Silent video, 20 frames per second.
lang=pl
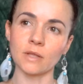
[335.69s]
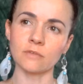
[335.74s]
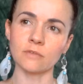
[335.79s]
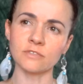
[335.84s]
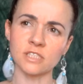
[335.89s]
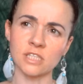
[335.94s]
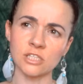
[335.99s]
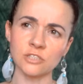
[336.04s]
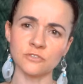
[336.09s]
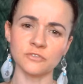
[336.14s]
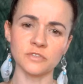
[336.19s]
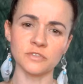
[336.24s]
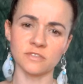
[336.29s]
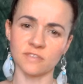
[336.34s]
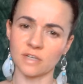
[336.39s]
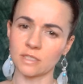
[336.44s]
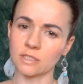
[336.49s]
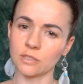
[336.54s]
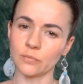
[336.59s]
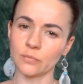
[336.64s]
w zasadzie
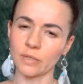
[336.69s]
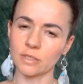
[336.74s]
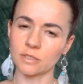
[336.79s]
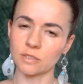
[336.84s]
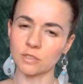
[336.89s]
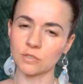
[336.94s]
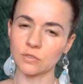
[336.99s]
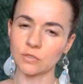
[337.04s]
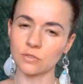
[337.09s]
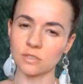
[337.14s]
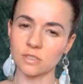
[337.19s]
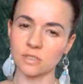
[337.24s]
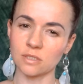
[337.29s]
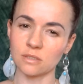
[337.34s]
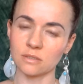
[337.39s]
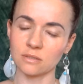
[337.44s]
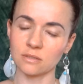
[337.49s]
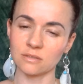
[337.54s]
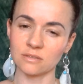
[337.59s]
wyzwanie bardziej, to jest